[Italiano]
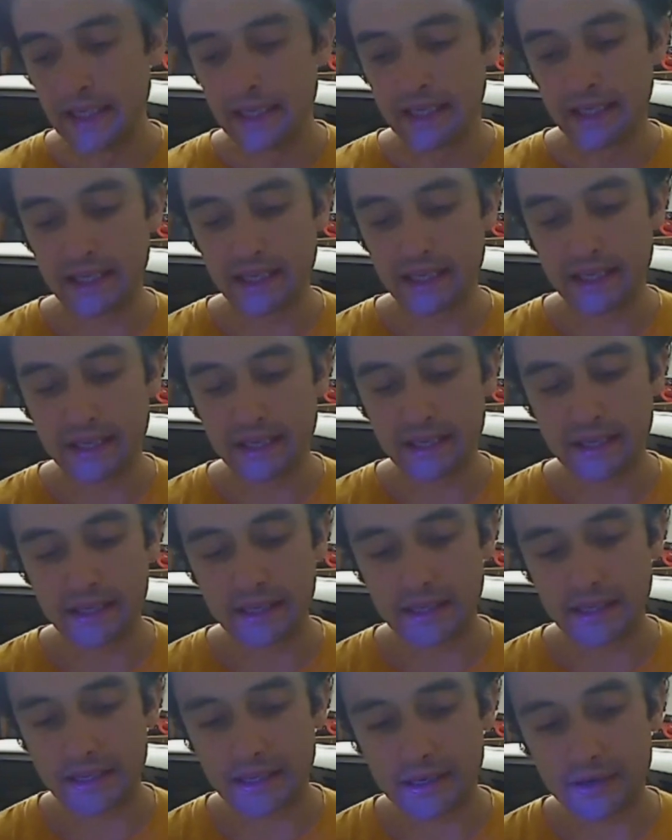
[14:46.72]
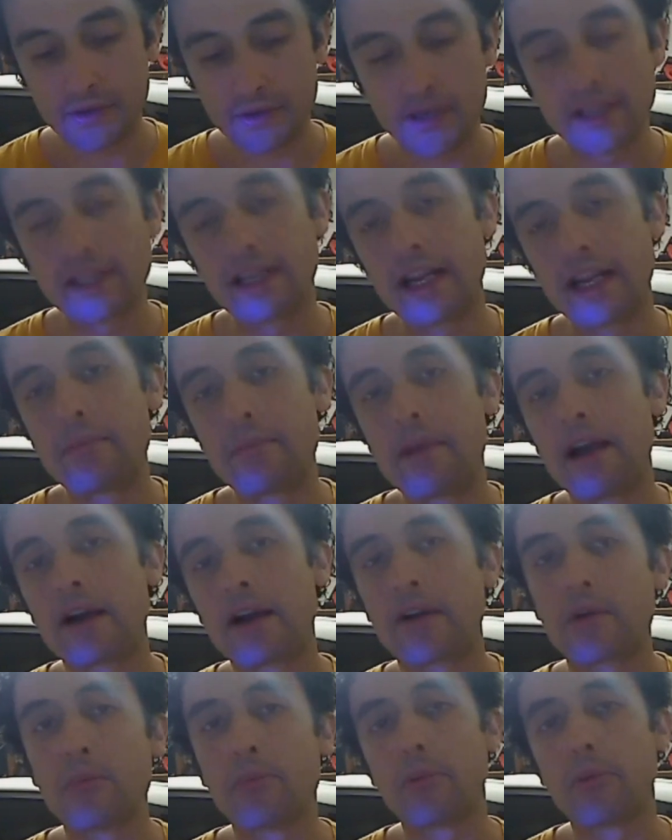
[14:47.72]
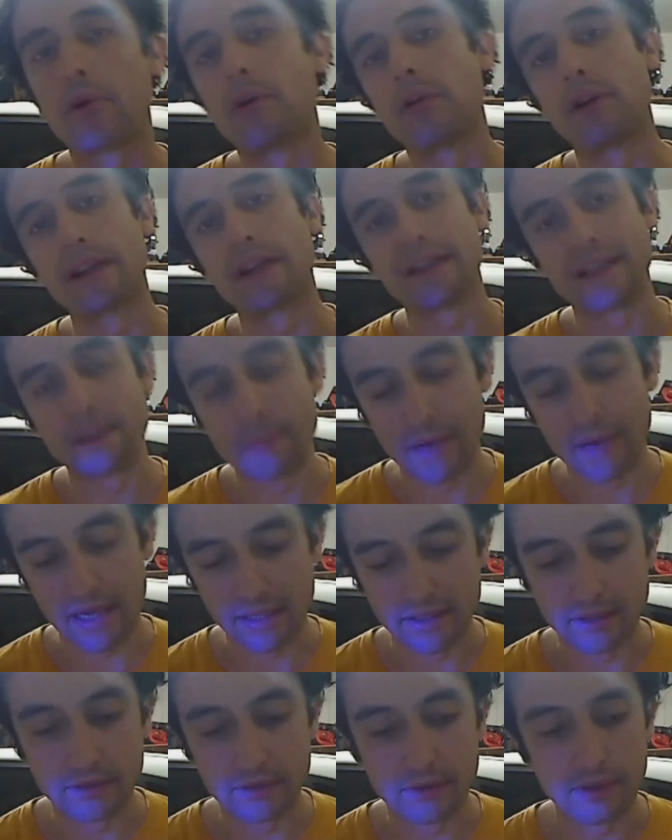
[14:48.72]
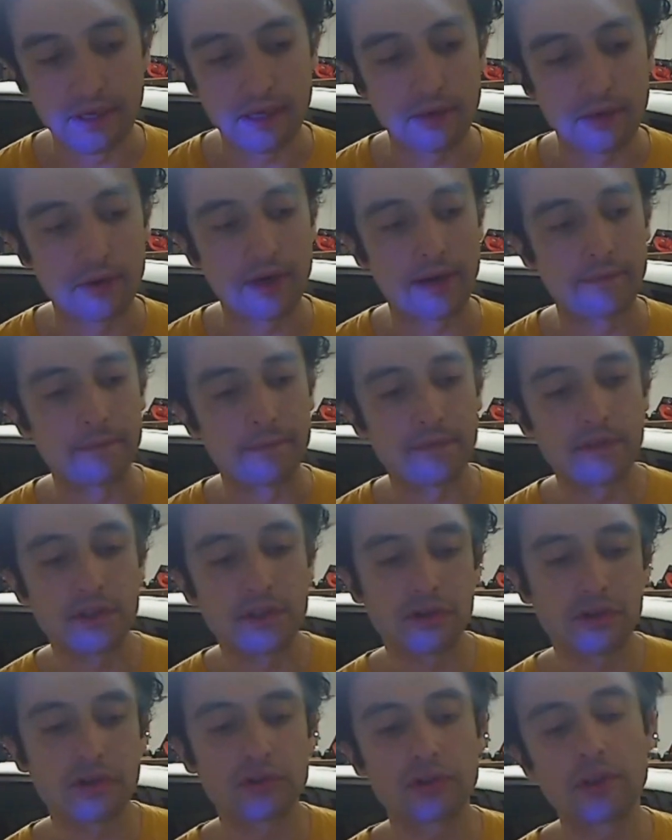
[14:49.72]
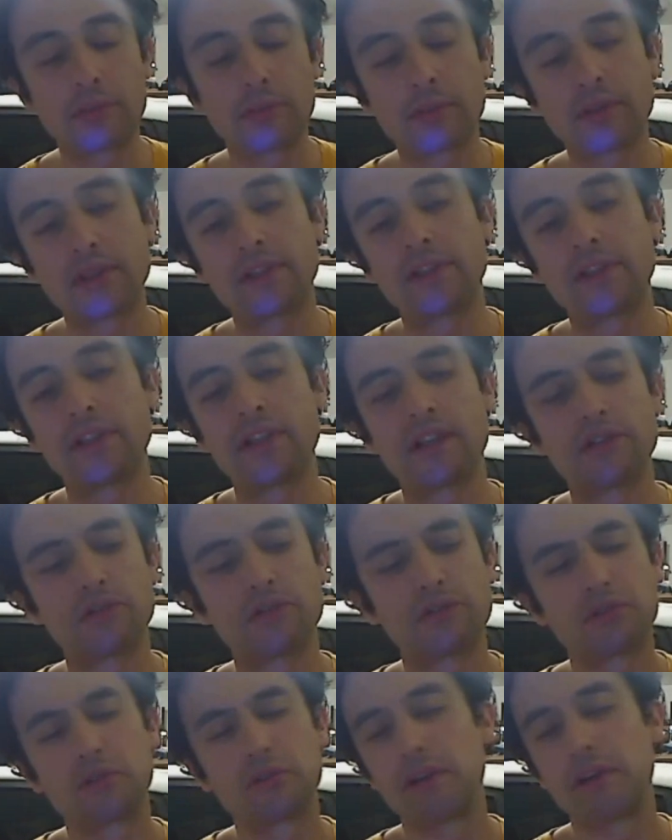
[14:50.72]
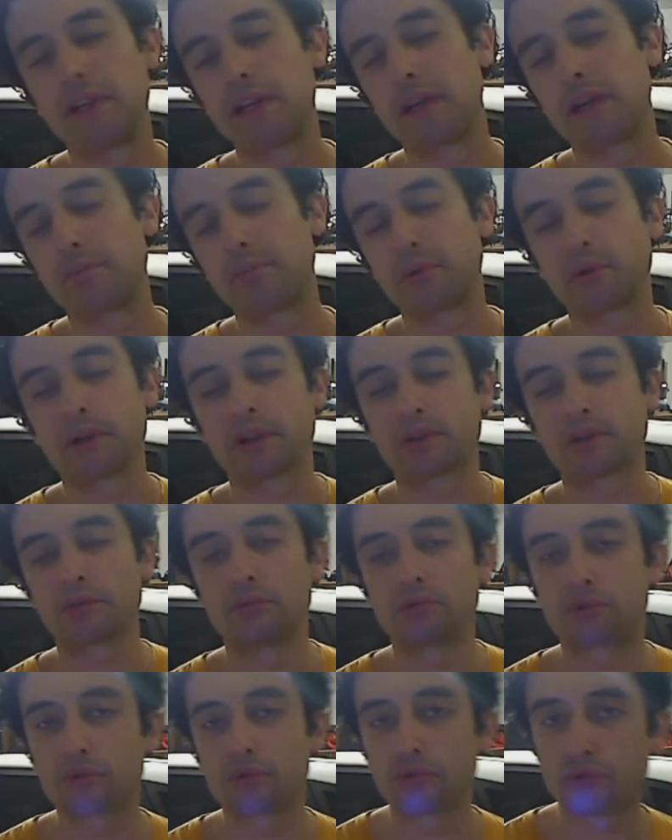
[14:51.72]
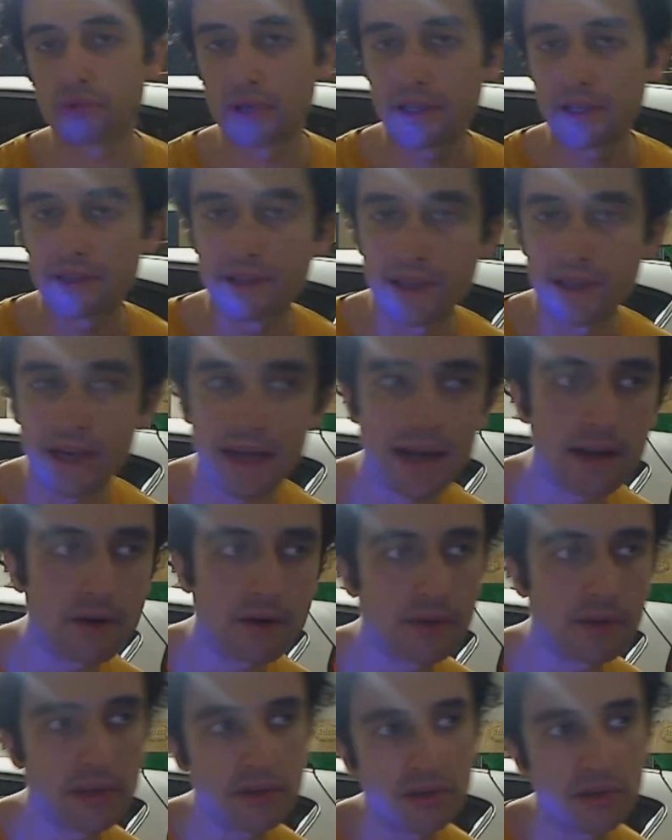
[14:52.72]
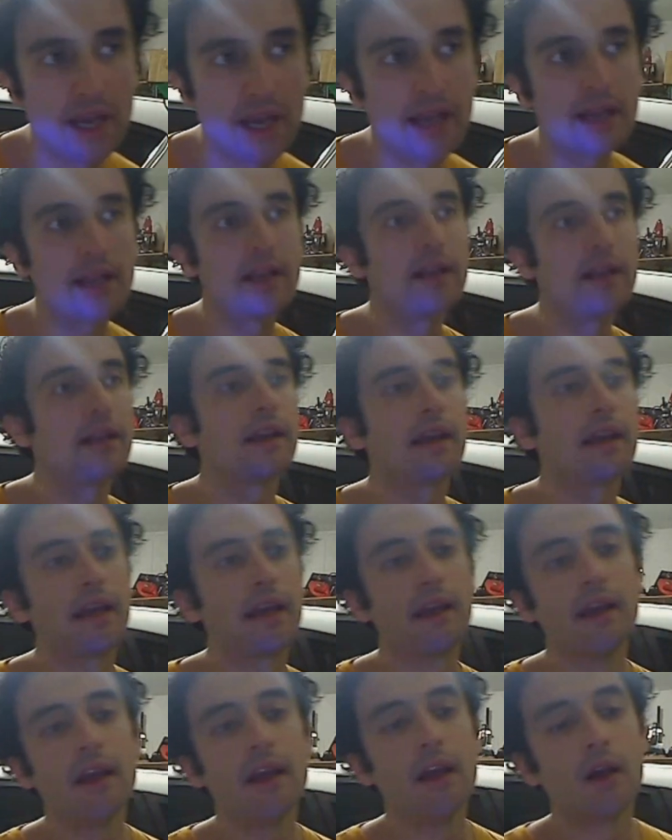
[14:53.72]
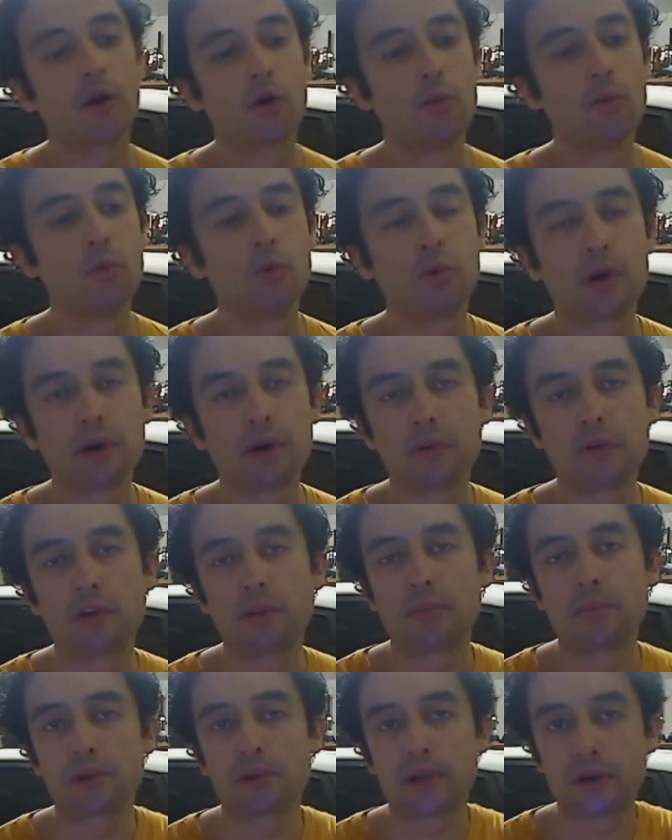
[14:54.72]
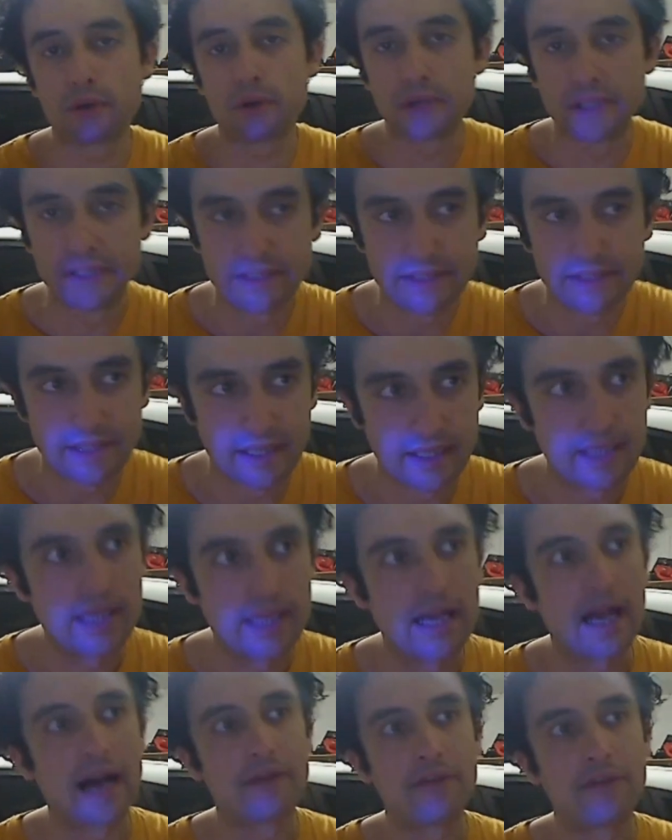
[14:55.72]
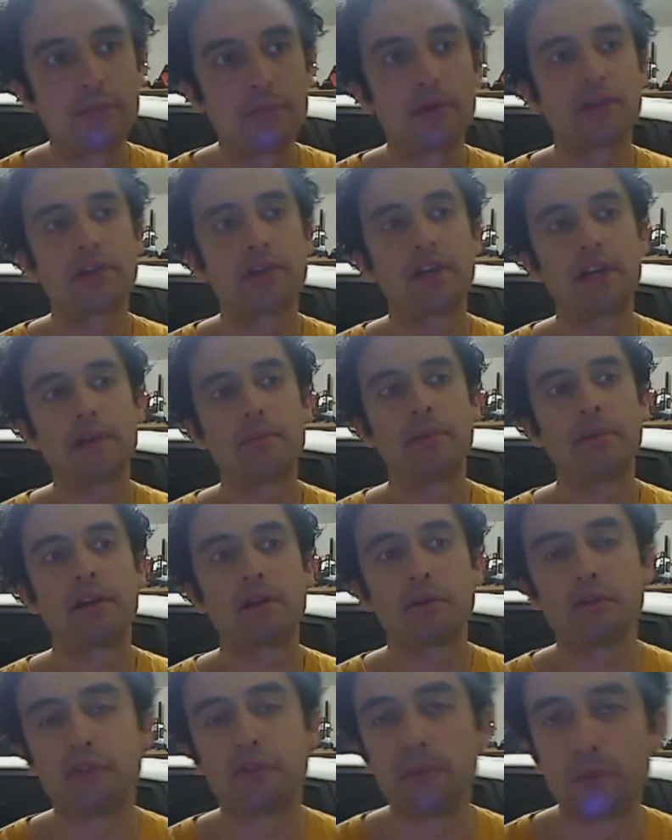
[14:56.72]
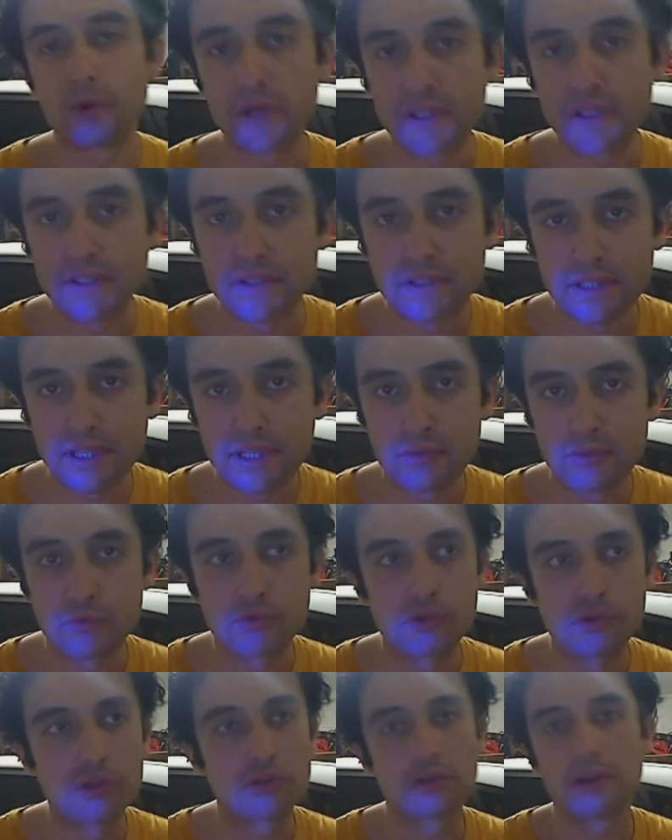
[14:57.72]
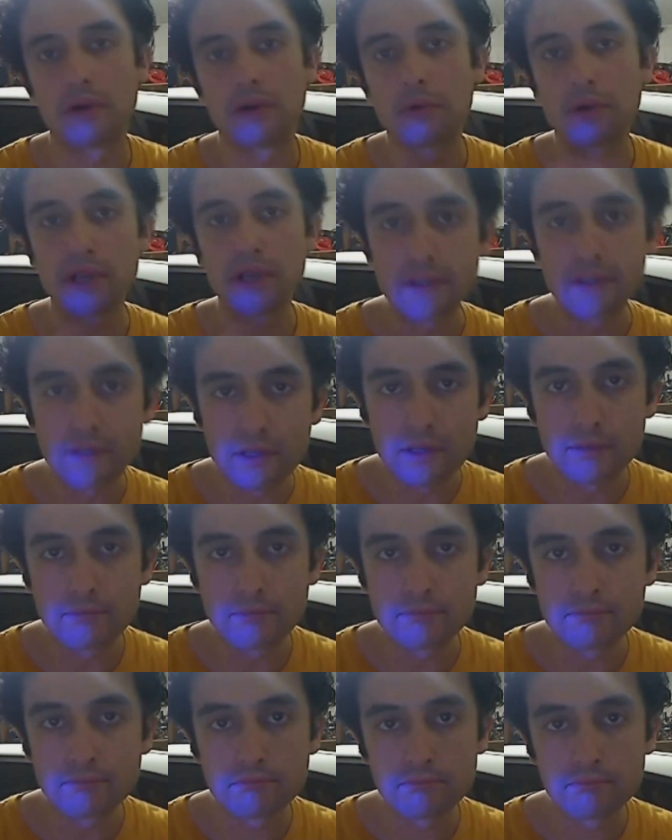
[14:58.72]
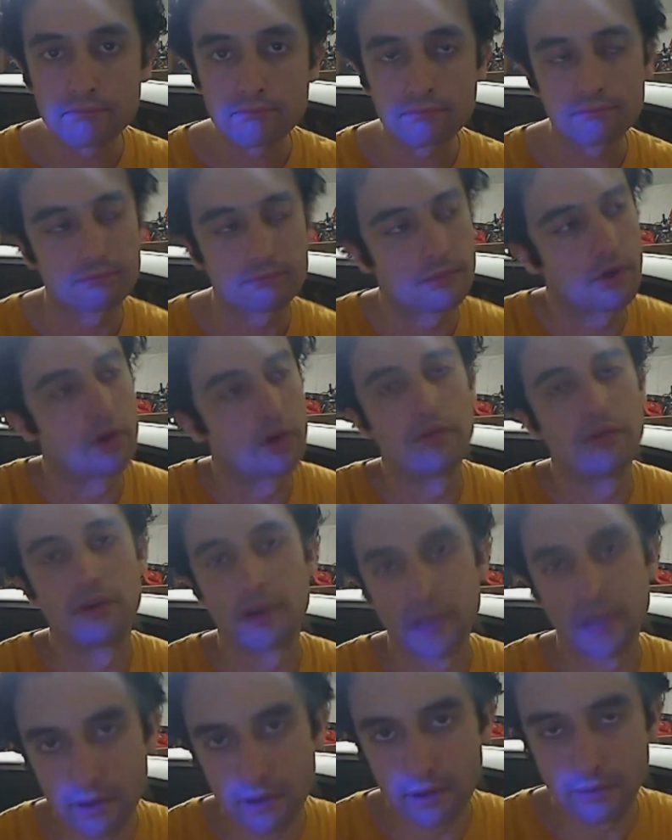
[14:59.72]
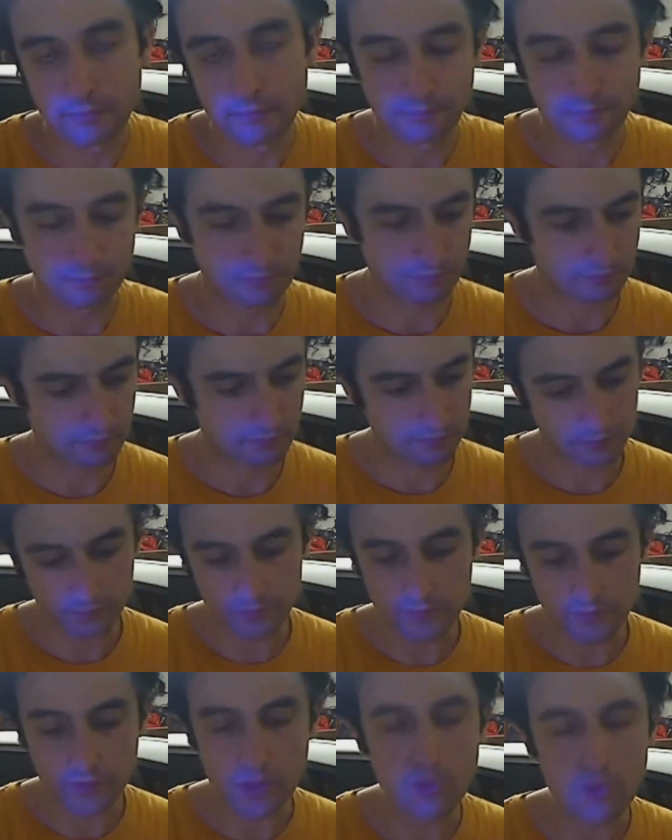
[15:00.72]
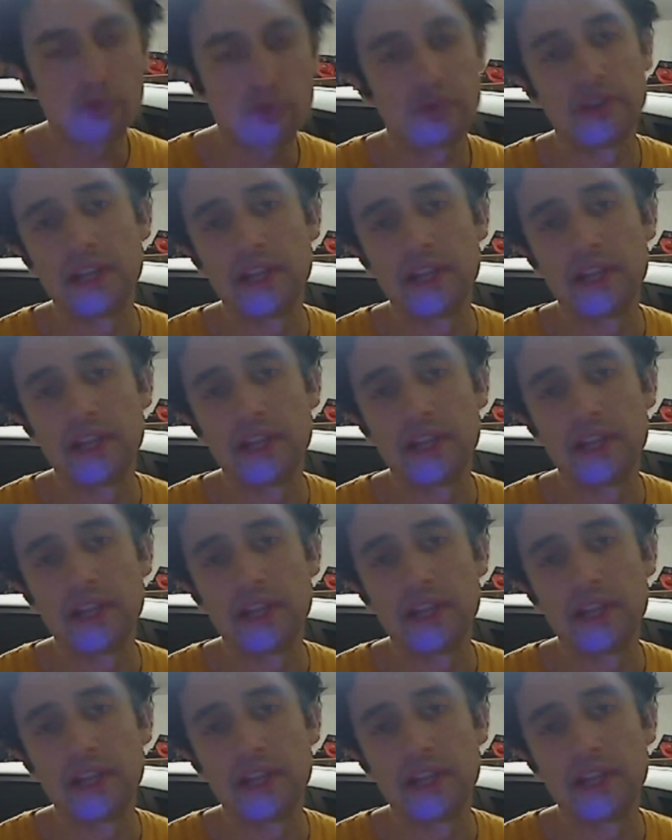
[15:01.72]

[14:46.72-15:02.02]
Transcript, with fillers: e lo renderebbe anche un po' antipatico. Allora, il discorso del predestinato si collega più che altro a un discorso letterario dei generi che comunque Rufy è il protagonista. A voi piacerebbe che Rufy morisse ucciso da un kid? Ovvio che no. Ruffy